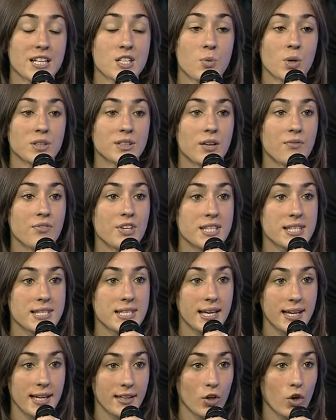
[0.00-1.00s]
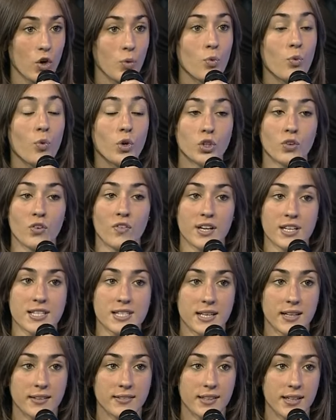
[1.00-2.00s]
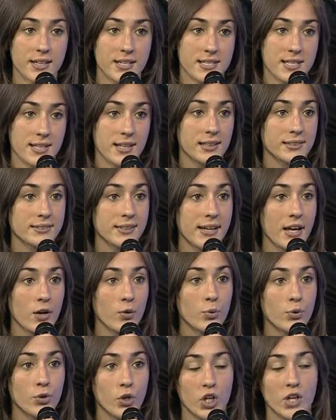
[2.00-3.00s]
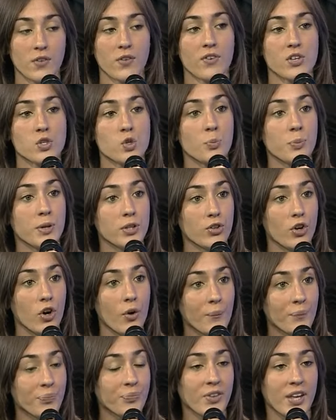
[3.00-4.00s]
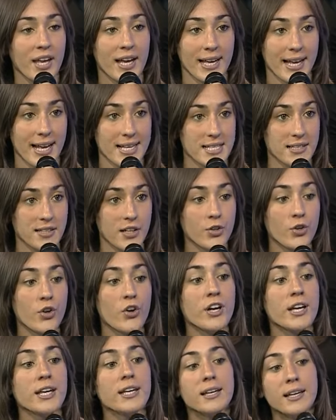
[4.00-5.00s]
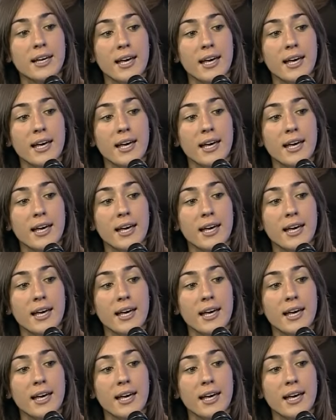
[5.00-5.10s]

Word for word: squadra avversaria che comunque doveva riscattarsi dal 3-1 che aveva subito a casa da noi.